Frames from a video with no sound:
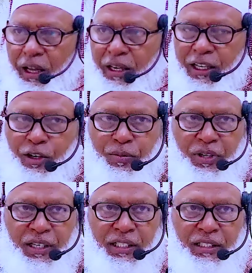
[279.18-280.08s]
আল্লাহর
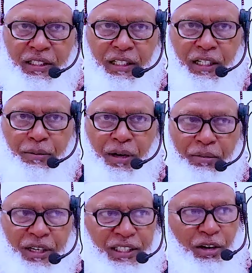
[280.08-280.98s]
উপরে
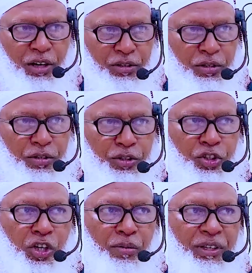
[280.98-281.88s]
কিভাবে তাওয়াক্কুল
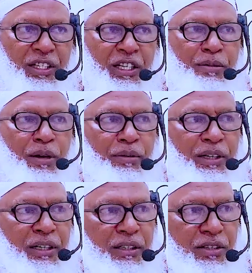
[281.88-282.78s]
করতে হবে
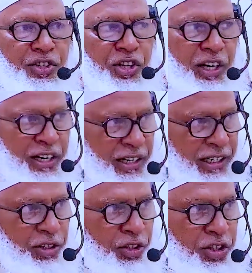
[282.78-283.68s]
কিভাবে
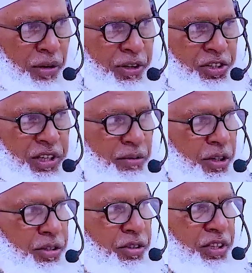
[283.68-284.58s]
সারেন্ডার করতে হবে ইসলাম
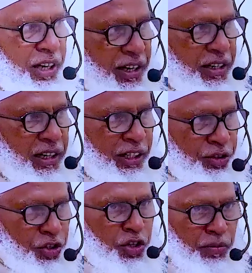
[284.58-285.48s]
অর্থ সারেন্ডার
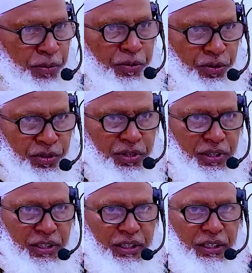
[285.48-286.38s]
আত্মসমর্পণ
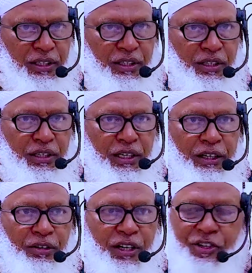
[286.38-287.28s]

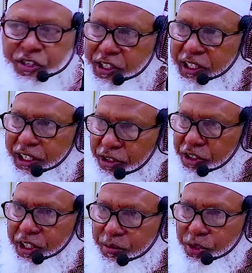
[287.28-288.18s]
এগুলির শিক্ষা
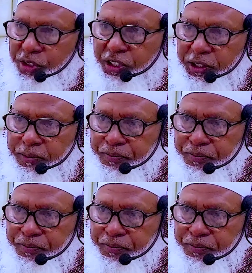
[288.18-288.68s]
রয়েছে এর মধ্যে